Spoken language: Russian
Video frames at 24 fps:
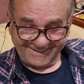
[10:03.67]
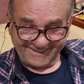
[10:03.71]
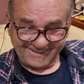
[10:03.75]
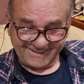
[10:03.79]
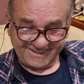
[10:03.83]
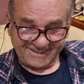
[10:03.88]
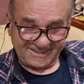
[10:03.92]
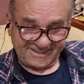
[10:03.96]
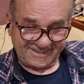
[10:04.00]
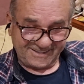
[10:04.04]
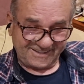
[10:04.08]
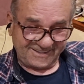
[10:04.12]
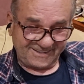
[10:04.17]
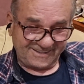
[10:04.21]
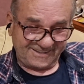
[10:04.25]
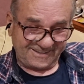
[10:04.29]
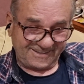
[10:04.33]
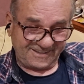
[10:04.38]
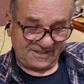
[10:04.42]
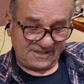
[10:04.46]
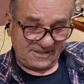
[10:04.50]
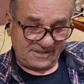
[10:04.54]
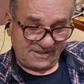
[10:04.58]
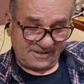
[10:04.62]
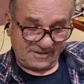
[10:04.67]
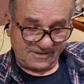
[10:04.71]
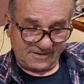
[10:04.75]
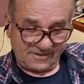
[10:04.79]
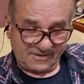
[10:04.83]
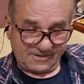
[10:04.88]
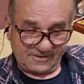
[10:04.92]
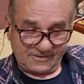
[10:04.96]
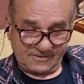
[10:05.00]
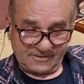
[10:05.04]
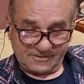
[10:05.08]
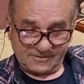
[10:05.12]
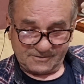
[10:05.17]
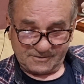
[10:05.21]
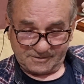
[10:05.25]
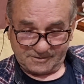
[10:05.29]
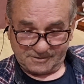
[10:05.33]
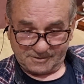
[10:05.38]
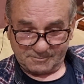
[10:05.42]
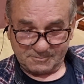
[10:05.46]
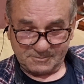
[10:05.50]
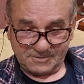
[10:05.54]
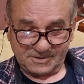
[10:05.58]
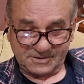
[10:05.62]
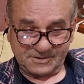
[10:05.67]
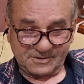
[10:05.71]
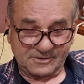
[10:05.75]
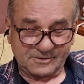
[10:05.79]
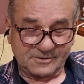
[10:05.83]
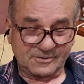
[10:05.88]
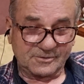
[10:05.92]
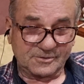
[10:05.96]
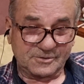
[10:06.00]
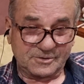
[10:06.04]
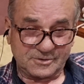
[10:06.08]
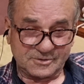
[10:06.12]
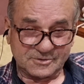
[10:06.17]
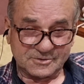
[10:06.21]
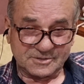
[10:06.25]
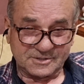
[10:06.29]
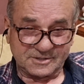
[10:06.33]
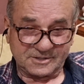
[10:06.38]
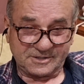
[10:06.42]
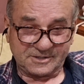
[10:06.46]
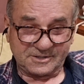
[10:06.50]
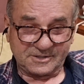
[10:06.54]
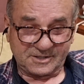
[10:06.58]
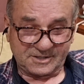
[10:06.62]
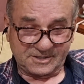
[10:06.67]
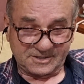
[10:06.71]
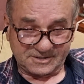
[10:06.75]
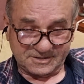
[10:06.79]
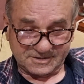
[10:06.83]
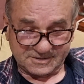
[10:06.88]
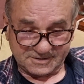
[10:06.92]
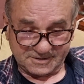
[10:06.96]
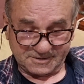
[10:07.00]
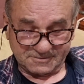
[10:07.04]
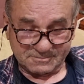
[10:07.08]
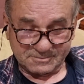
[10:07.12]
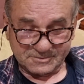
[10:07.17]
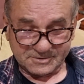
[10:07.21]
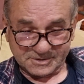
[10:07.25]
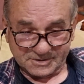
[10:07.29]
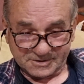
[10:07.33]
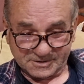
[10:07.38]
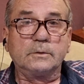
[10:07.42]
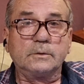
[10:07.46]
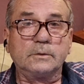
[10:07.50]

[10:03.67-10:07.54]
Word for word: И? И мы отошли на ресепшн.